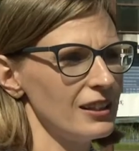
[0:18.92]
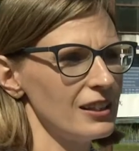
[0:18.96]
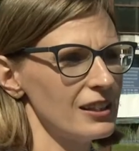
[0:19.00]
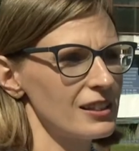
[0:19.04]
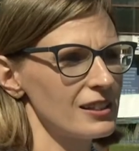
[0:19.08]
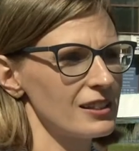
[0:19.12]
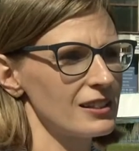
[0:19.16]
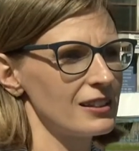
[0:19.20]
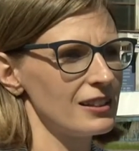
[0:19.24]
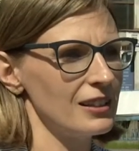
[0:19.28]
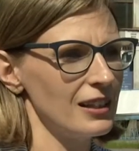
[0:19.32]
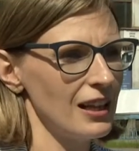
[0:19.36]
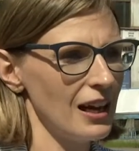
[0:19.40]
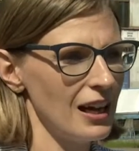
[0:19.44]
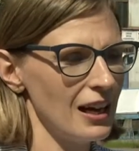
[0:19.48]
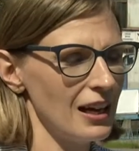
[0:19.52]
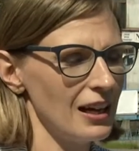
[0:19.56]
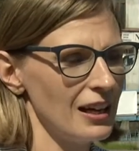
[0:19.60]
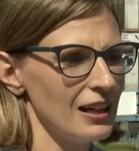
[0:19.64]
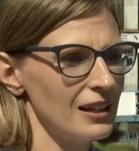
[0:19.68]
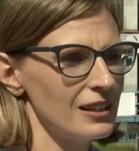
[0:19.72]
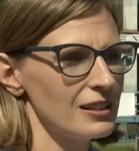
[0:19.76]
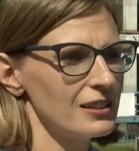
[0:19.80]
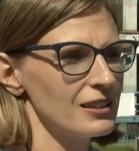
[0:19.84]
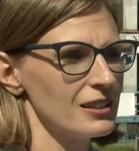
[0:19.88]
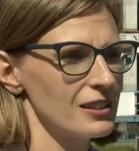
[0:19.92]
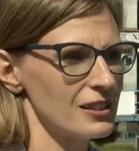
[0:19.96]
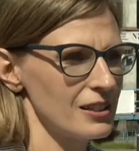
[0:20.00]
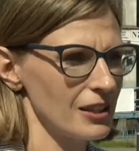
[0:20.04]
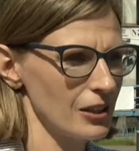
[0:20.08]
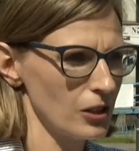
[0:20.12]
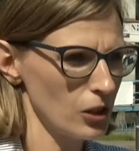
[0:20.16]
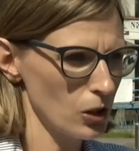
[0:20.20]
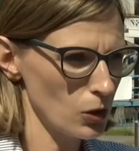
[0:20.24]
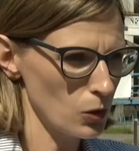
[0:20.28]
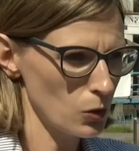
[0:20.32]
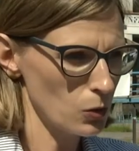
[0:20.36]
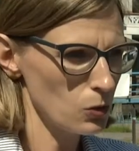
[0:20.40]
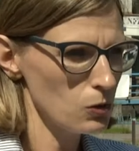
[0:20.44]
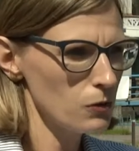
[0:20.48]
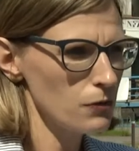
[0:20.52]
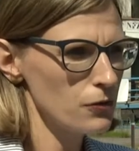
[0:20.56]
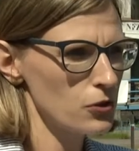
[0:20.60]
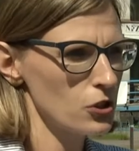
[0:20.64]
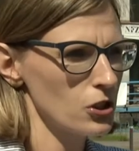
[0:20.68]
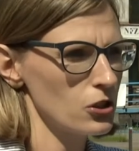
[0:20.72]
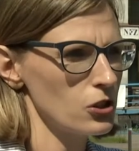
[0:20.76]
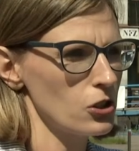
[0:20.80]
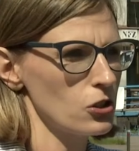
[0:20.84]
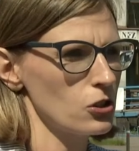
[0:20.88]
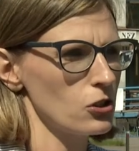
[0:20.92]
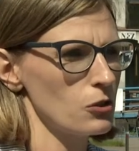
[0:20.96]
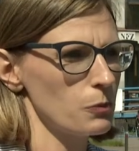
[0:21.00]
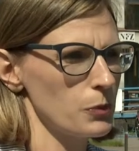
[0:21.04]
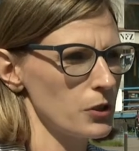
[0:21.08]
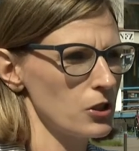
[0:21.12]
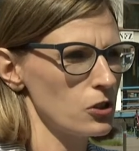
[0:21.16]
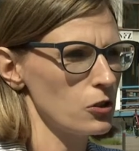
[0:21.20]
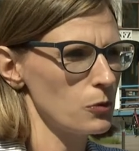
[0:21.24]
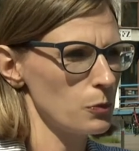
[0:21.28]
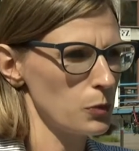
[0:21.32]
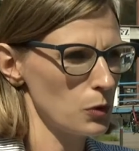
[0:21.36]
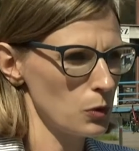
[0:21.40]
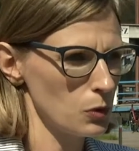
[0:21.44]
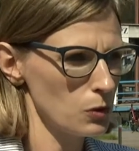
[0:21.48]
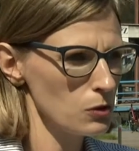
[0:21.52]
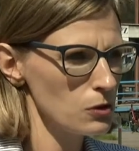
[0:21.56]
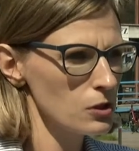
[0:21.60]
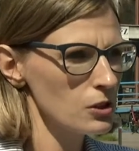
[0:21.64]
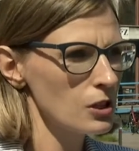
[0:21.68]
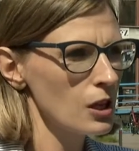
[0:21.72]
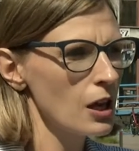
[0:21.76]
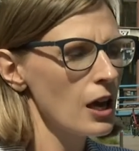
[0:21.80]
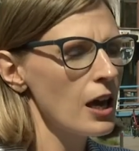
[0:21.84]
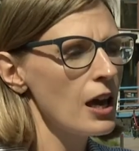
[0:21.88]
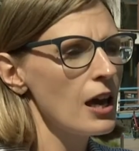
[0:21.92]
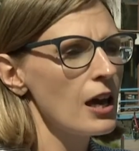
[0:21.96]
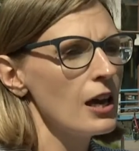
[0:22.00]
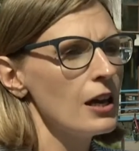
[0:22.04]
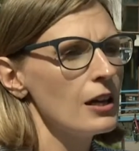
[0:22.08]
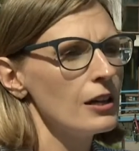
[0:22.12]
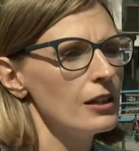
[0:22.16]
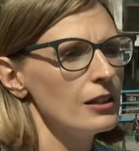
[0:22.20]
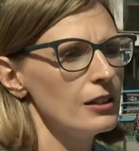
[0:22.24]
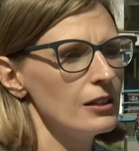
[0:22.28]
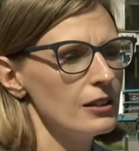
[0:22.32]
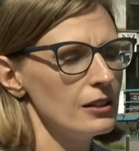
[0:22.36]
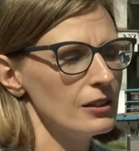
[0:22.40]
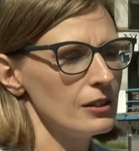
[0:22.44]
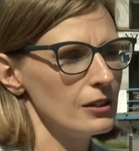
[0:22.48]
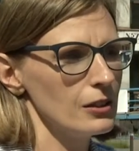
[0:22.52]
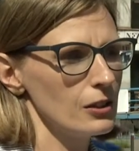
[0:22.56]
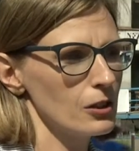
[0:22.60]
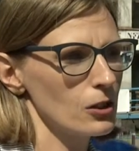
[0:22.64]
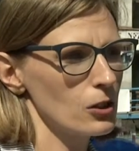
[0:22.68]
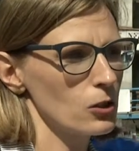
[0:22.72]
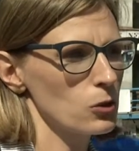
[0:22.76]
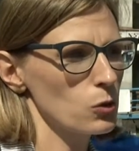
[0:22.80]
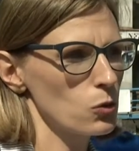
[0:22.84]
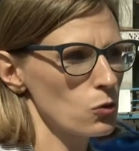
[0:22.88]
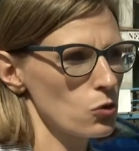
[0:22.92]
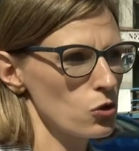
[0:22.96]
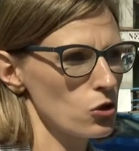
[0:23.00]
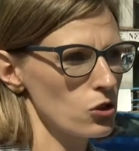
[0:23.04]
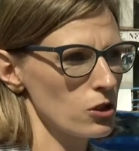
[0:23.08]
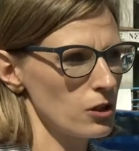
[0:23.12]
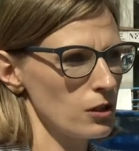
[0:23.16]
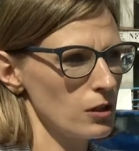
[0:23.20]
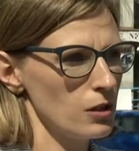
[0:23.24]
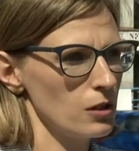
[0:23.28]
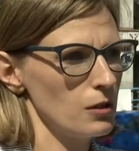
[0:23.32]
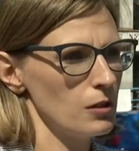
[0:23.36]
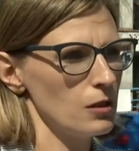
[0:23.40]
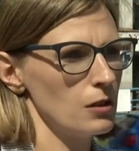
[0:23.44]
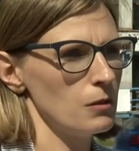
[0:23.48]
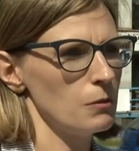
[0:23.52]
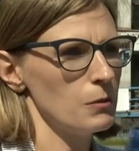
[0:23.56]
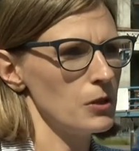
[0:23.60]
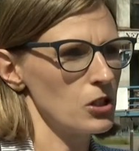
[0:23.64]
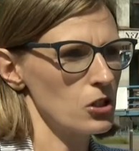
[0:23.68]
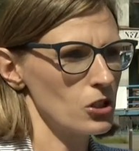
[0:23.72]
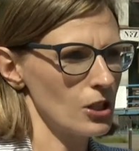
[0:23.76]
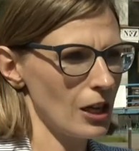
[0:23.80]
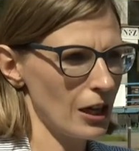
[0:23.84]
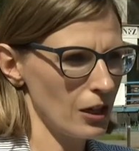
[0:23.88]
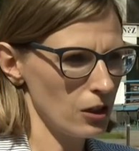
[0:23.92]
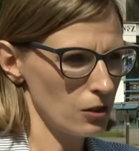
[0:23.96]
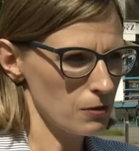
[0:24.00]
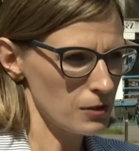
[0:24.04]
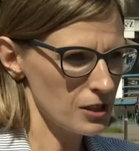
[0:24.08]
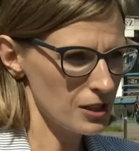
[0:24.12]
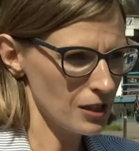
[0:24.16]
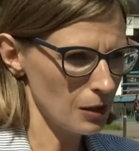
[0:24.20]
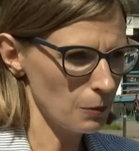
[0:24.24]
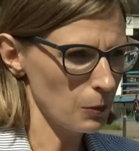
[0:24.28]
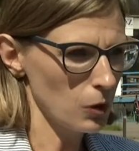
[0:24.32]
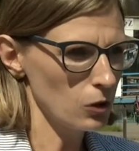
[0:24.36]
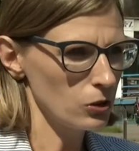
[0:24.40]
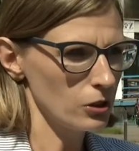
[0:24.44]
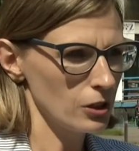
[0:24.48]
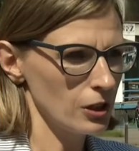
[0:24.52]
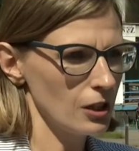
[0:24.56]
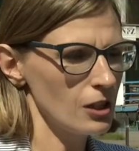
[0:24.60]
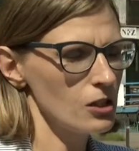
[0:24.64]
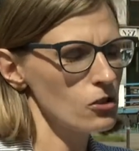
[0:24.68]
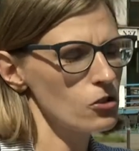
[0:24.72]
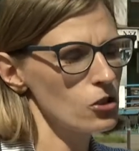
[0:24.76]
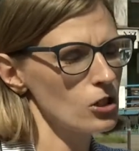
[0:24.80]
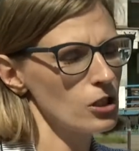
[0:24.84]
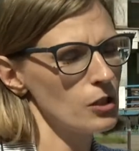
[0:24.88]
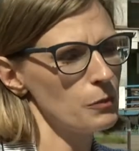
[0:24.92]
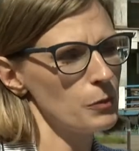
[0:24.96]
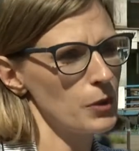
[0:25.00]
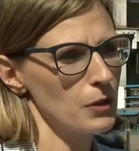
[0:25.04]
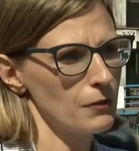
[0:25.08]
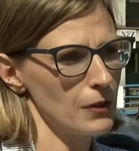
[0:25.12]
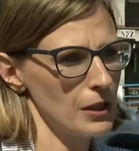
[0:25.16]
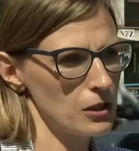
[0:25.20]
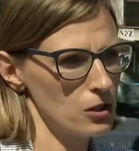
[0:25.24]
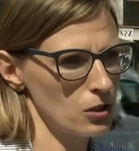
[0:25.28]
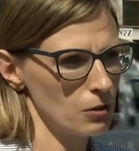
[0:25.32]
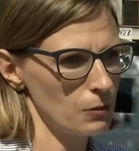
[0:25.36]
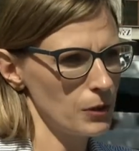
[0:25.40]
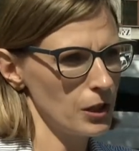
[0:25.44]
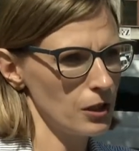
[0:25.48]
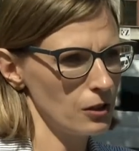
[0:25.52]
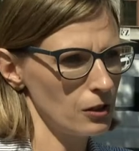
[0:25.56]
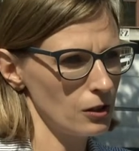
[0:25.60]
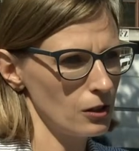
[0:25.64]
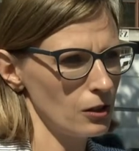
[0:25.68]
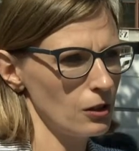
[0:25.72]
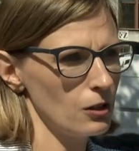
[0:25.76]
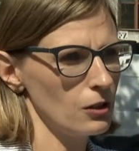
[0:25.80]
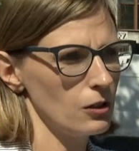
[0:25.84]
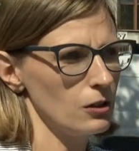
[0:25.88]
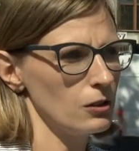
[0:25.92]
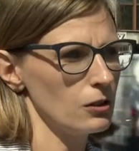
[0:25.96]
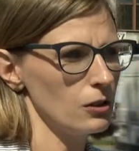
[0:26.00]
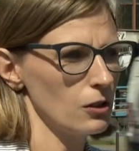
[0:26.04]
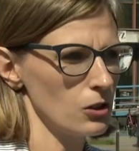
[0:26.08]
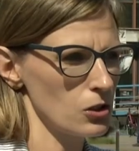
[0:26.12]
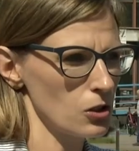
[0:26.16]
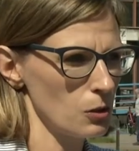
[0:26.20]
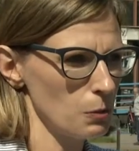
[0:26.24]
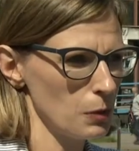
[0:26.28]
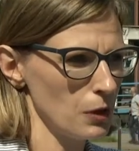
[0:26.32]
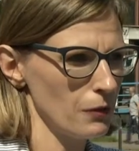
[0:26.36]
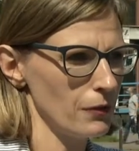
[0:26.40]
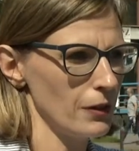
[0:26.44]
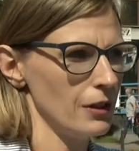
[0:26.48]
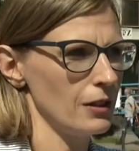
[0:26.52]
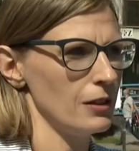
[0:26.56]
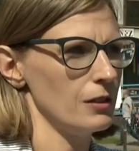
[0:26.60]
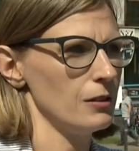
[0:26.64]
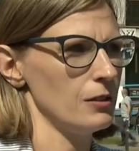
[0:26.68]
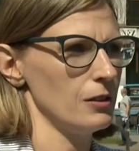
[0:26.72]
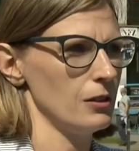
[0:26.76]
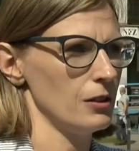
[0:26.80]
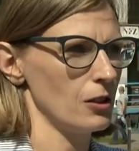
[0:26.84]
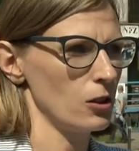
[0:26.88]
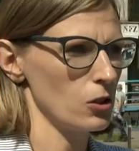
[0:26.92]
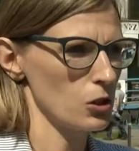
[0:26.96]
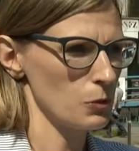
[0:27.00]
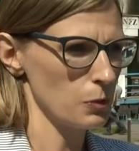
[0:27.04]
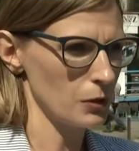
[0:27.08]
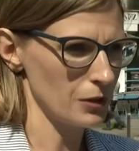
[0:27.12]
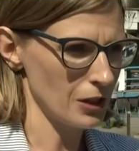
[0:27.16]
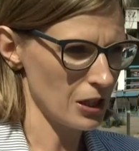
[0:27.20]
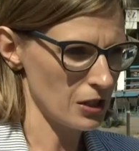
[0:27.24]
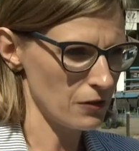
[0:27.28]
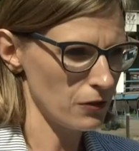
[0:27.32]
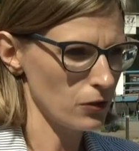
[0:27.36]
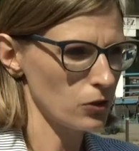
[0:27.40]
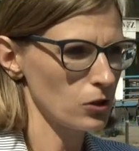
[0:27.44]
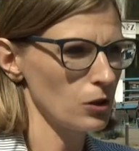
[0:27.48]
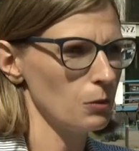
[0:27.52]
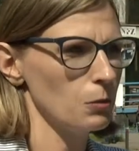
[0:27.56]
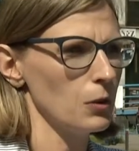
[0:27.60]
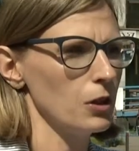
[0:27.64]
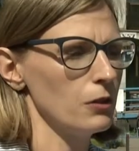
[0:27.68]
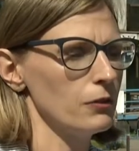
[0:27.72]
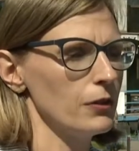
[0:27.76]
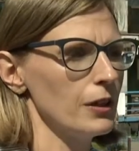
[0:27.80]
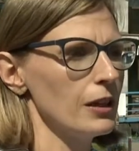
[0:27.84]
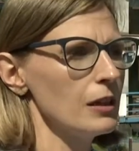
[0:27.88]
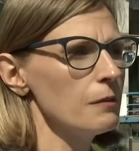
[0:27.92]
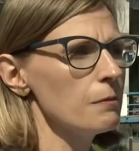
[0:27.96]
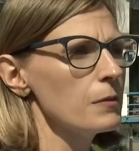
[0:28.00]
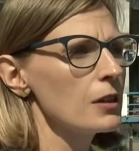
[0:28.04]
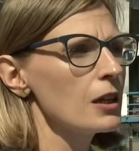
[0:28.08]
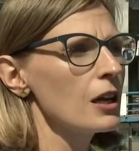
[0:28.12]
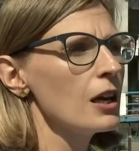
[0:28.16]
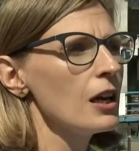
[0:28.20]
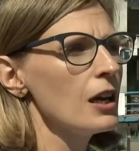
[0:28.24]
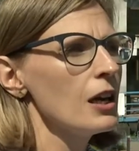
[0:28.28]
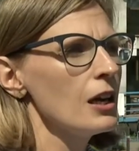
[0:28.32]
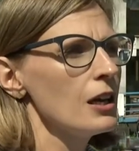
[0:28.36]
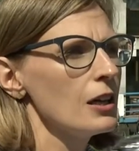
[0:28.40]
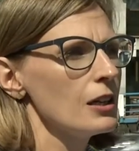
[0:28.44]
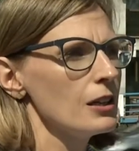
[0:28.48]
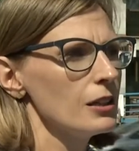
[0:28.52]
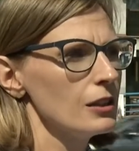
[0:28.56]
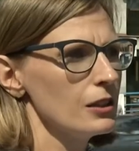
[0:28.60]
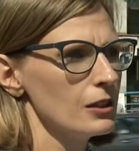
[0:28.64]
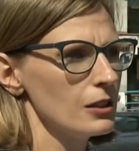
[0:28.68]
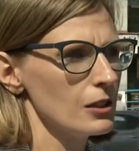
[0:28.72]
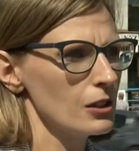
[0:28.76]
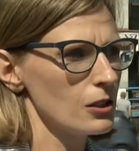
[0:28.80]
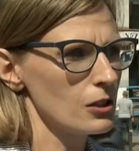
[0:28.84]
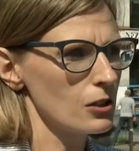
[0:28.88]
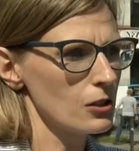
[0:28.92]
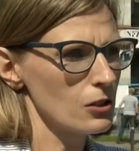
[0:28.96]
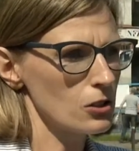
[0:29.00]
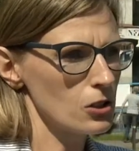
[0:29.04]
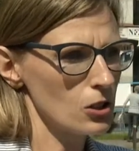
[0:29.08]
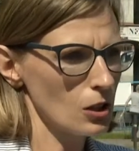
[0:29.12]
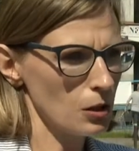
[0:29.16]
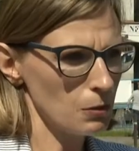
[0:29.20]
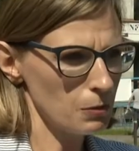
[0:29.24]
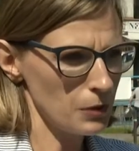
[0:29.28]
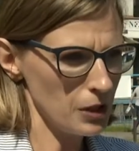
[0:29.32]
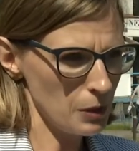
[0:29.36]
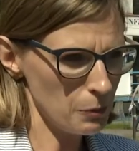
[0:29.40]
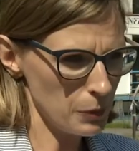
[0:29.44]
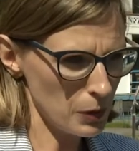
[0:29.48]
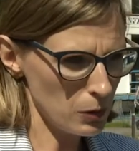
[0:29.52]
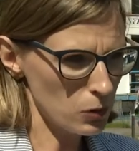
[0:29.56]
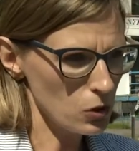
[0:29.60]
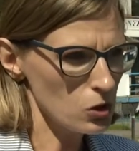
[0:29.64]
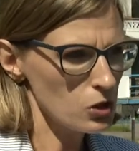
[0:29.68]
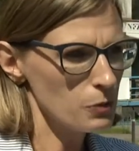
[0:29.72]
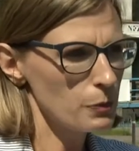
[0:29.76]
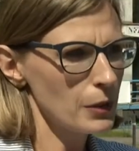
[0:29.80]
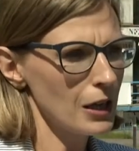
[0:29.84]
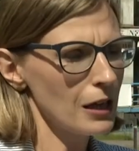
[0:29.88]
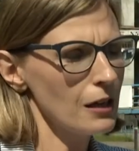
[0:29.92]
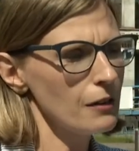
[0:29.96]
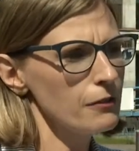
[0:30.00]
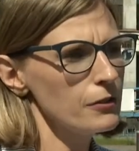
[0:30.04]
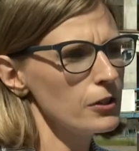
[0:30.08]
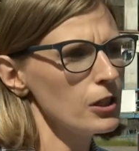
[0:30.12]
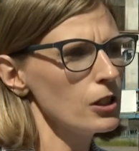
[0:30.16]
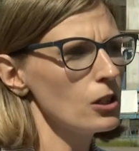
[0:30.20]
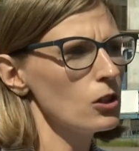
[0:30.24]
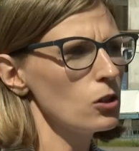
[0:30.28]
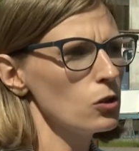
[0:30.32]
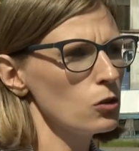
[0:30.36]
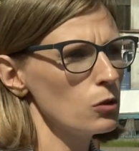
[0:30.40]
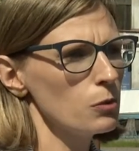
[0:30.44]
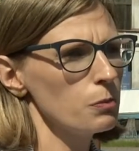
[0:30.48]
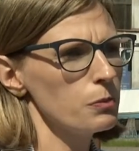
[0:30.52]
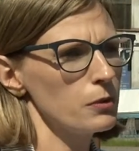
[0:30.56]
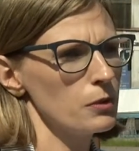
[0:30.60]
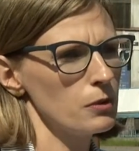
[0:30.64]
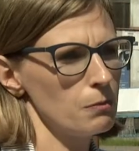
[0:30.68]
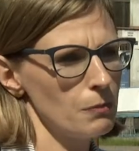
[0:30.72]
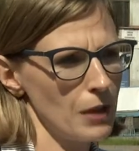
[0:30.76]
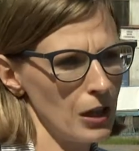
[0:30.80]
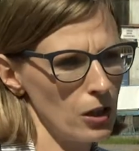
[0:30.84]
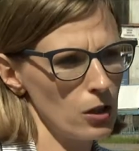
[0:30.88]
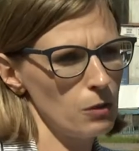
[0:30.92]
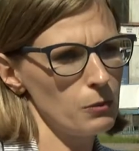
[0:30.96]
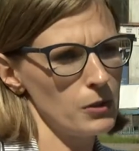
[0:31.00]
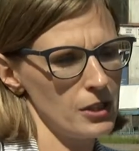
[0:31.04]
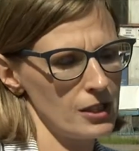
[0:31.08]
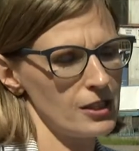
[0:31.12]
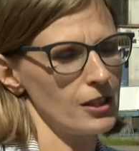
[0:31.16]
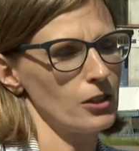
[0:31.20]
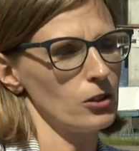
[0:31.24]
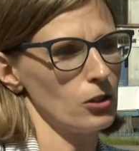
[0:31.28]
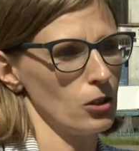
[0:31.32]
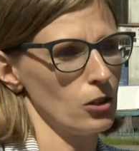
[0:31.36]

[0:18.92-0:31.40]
jest dla e, seniorów 65+, plus, e, którzy mieszkają samotnie, czyli prowadzą jednoosobowe e, gospodarstwo domowe, są niepełnosprawni, niepełnosprawni lub mają niskie